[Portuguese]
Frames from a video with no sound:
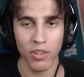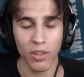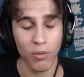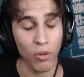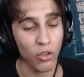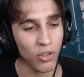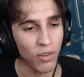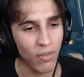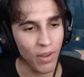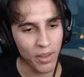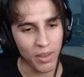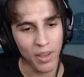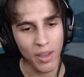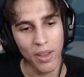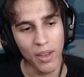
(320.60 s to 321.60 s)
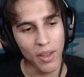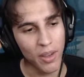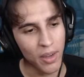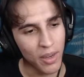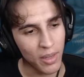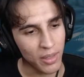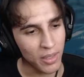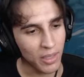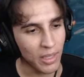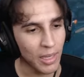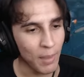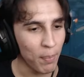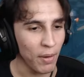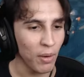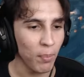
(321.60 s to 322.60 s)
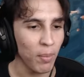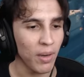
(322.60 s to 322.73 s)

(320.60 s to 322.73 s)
assim. Você vai andando ali pelo,